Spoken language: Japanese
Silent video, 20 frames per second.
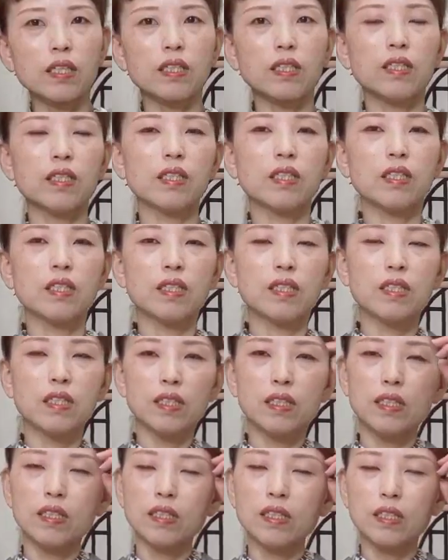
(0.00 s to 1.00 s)
い、
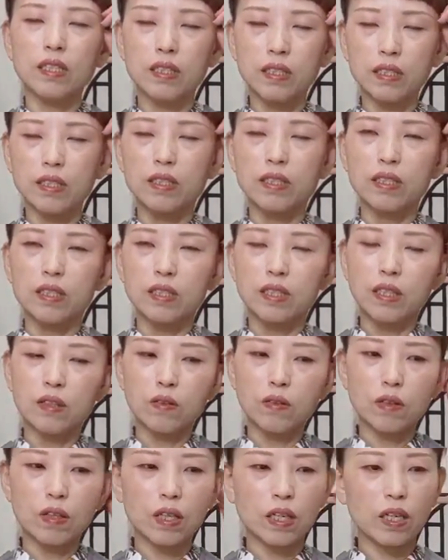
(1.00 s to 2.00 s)
うん、
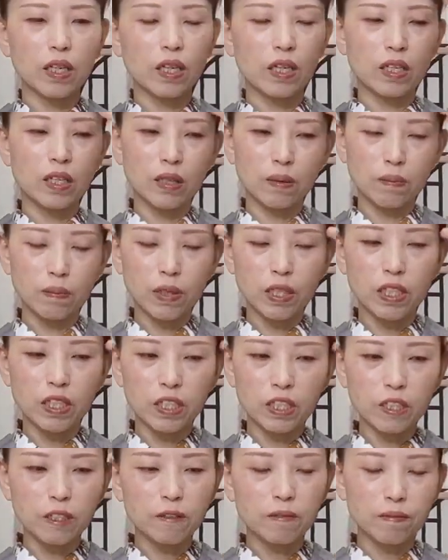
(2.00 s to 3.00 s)
なのでやっぱ
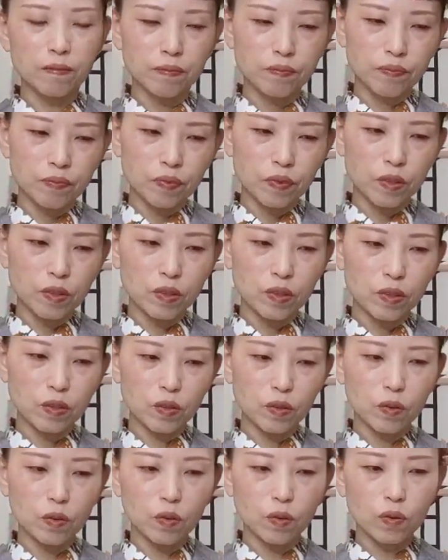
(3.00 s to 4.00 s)
り
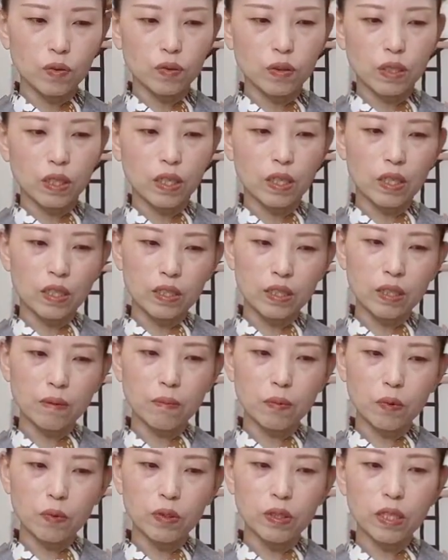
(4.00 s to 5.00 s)
そうなんかで
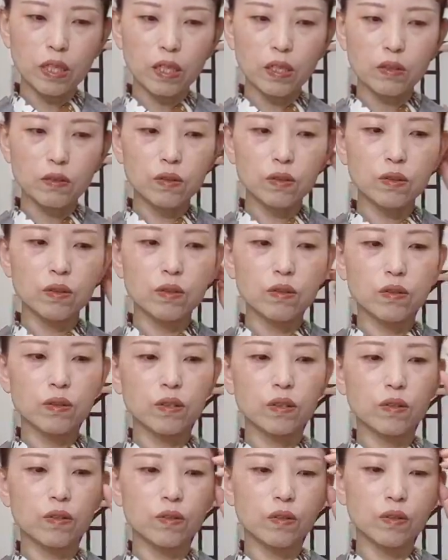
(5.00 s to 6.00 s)
もじゃあ
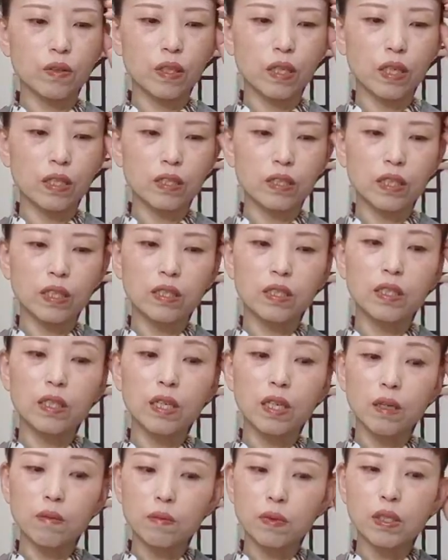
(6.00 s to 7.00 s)
ウール作るかって言っ
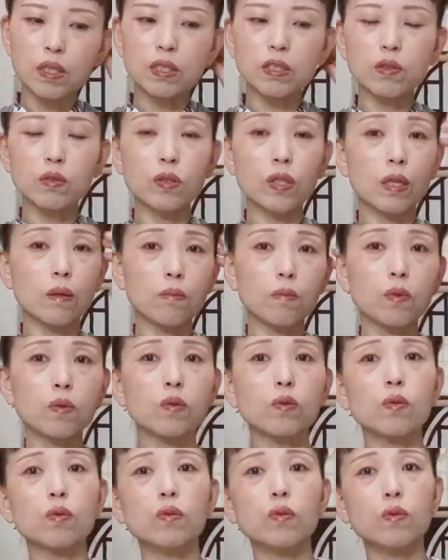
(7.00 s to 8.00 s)
たら昔の反
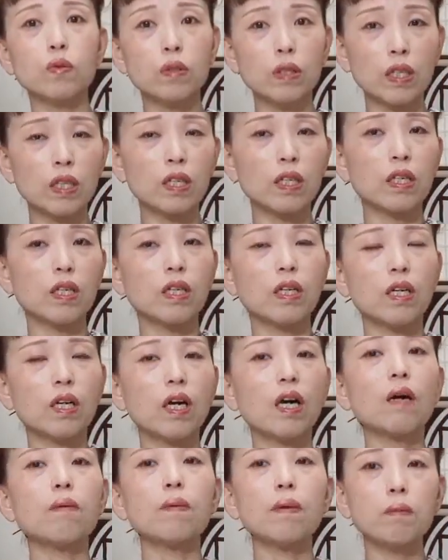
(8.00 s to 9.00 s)
物のね
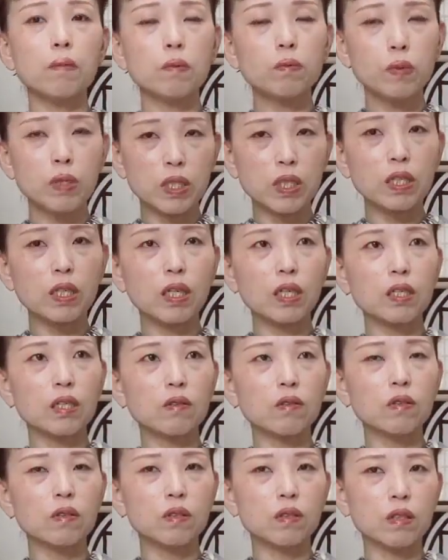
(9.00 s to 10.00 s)
幅も短い
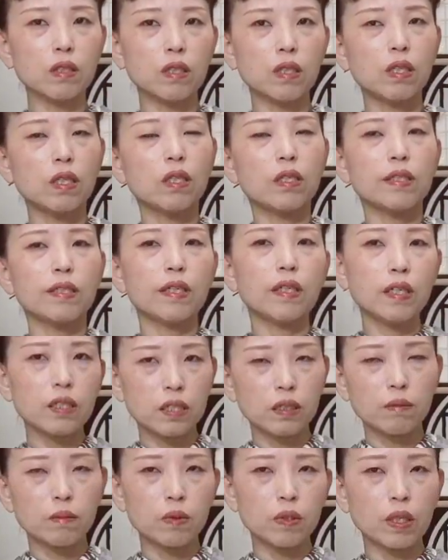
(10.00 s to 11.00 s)
ですし
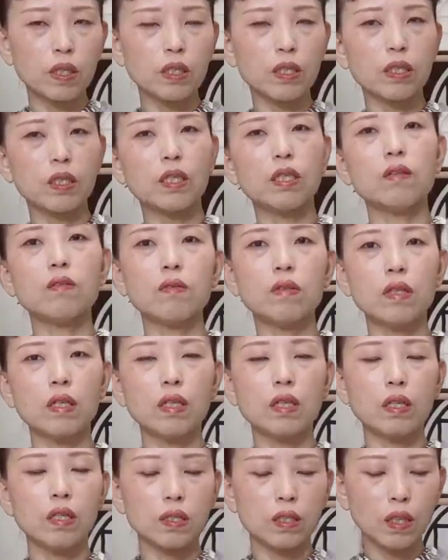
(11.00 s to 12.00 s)
長さも足りないの
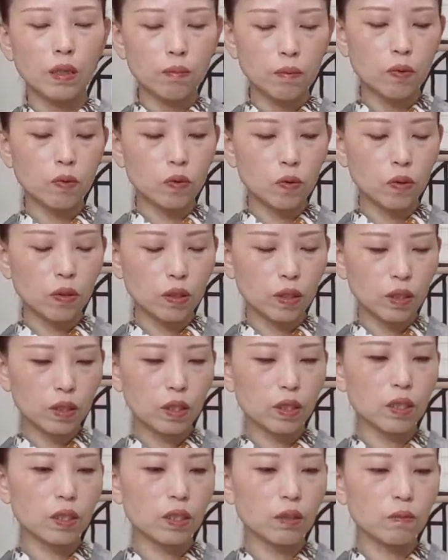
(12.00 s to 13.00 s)
で反物が出
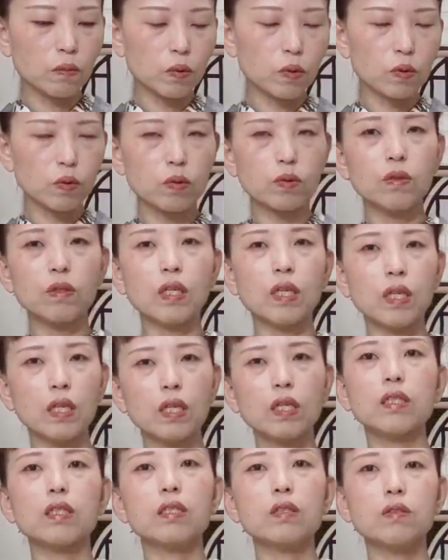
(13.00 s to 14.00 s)
てきても作れ
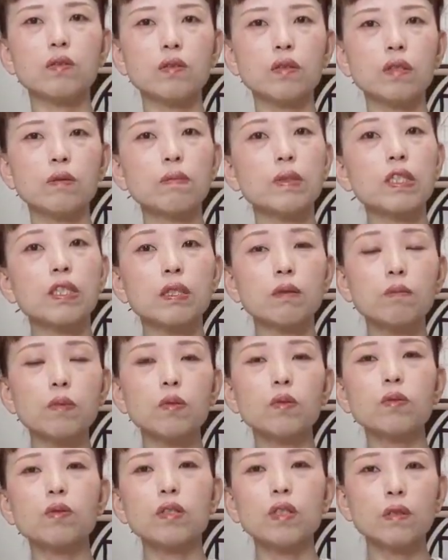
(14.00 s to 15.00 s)
ないんですよね。まあ、着
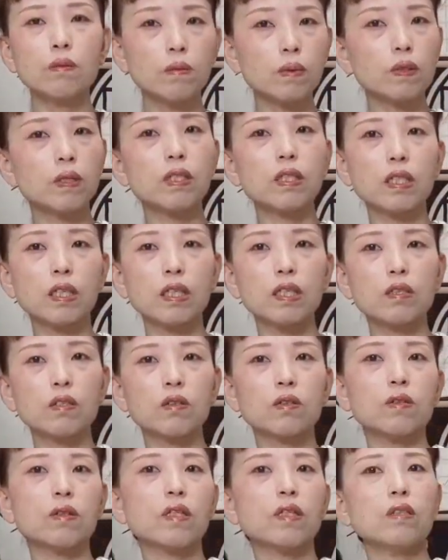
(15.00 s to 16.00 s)
物気分になら
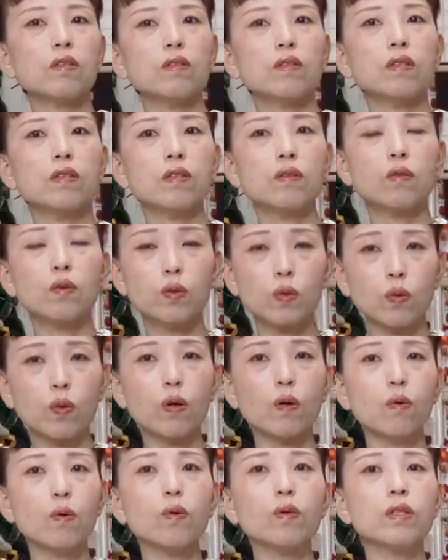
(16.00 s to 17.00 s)
作れること
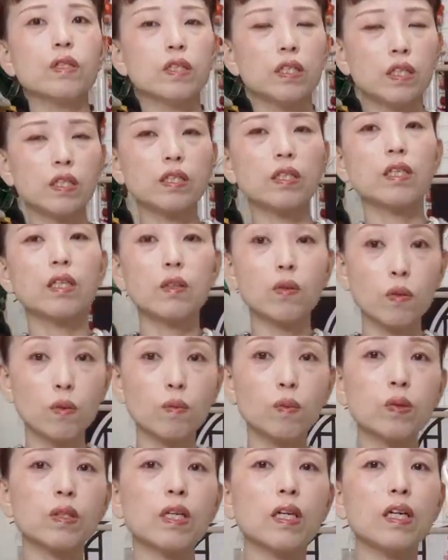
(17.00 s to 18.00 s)
が多いんですけど
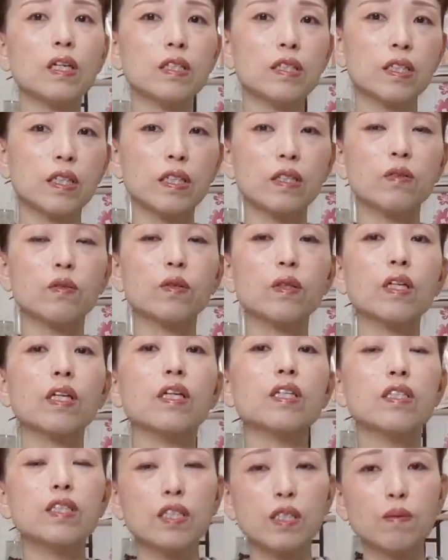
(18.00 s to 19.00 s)
モタハンさんでお
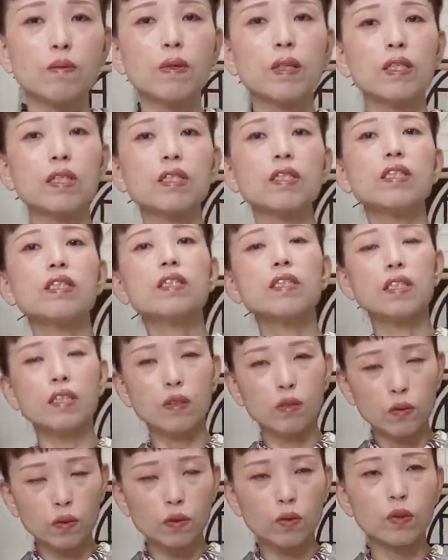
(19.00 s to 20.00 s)
願いすればいいんです
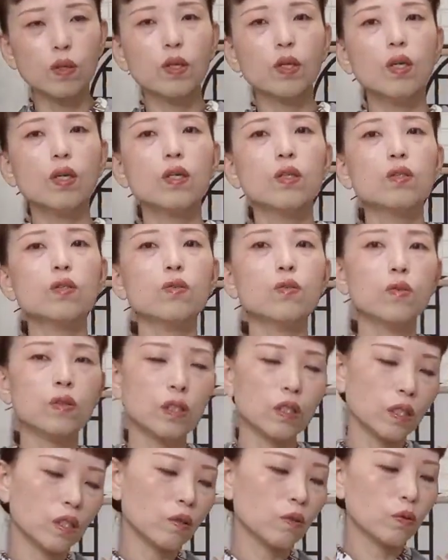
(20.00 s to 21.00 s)
けど、そう
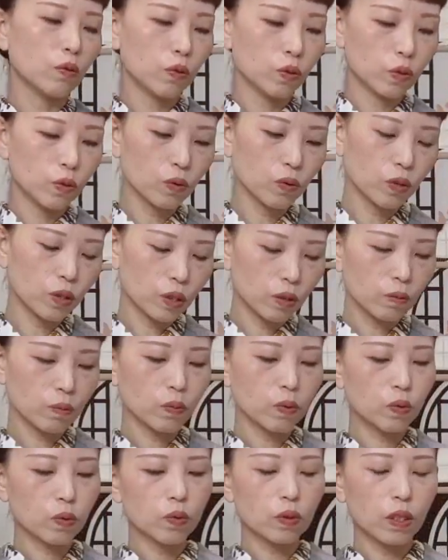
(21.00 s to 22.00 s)
じゃない普通の着
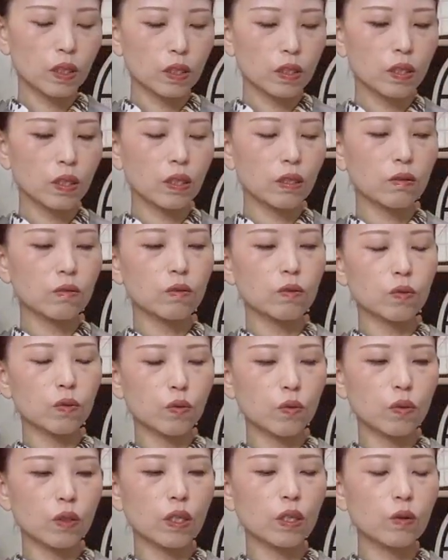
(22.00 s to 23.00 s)
物でっていう
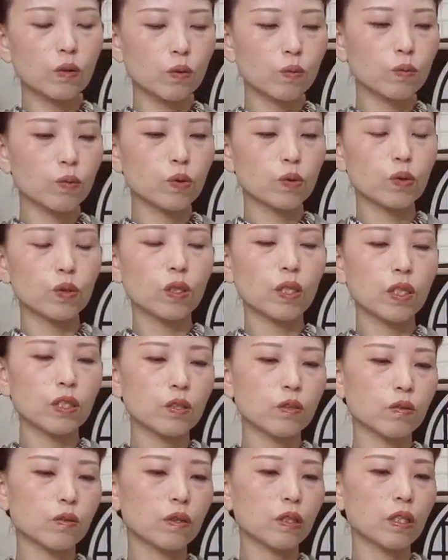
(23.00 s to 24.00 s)
と結構難
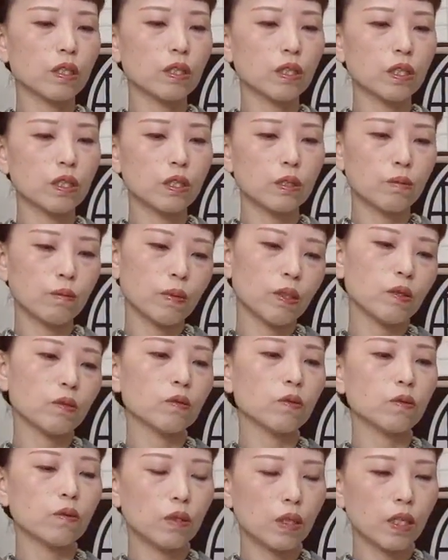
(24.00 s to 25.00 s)
しくなってしま
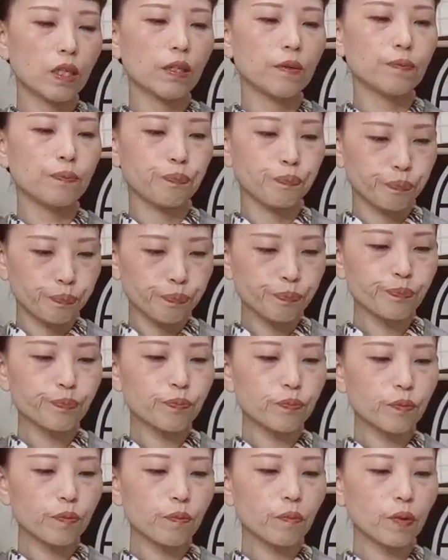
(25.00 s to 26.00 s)
うので、
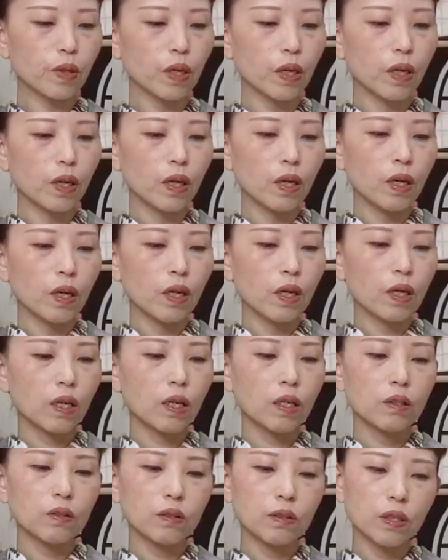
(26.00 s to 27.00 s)

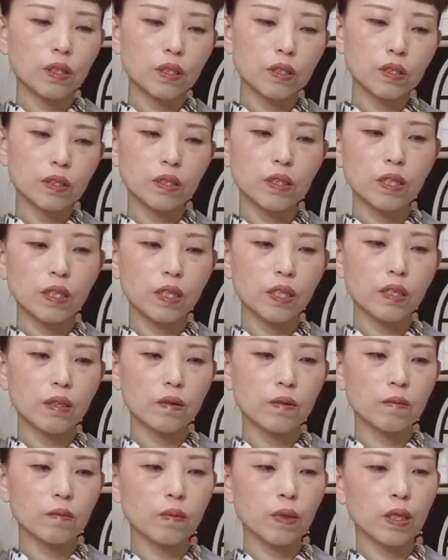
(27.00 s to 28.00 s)
ああいう感じ
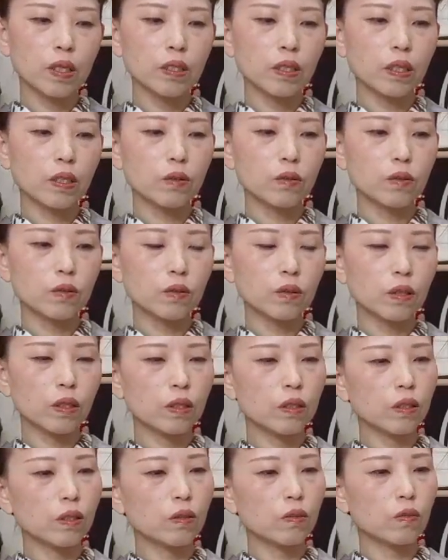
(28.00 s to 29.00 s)
でまあなん、
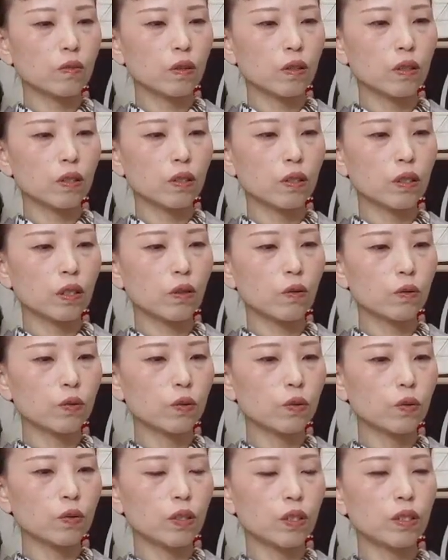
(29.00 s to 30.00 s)
なんていうのかな、結構
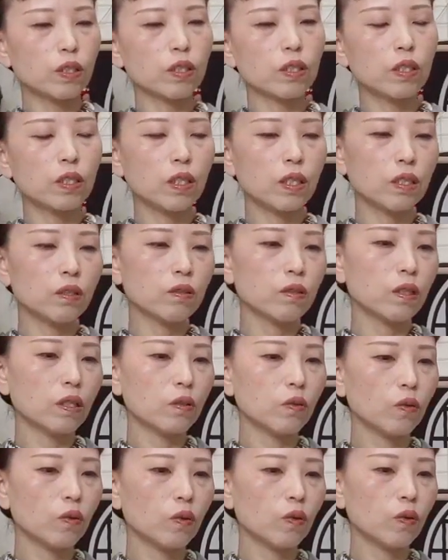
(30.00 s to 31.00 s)
上品に着れる
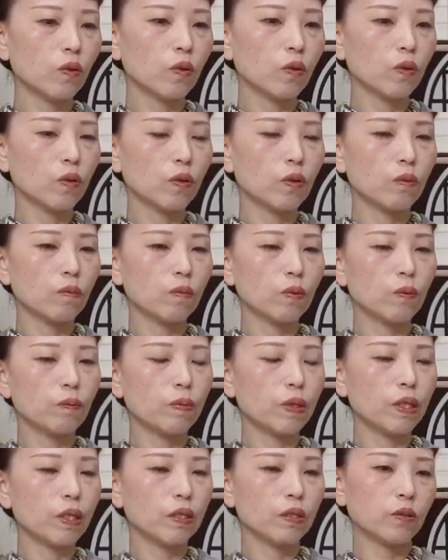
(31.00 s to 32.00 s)
けど
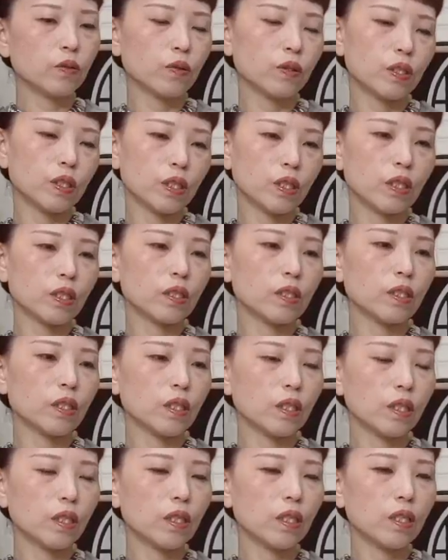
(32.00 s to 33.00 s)
木綿と違っ
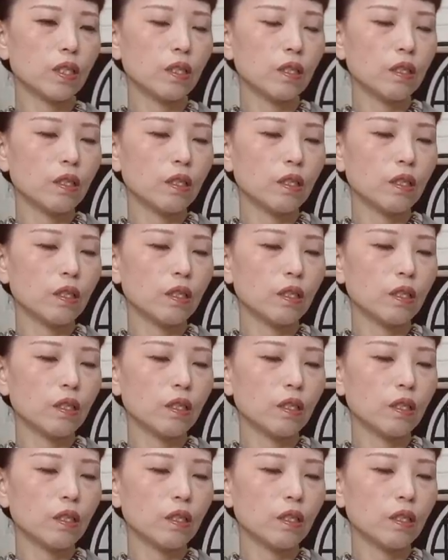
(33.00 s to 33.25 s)
てね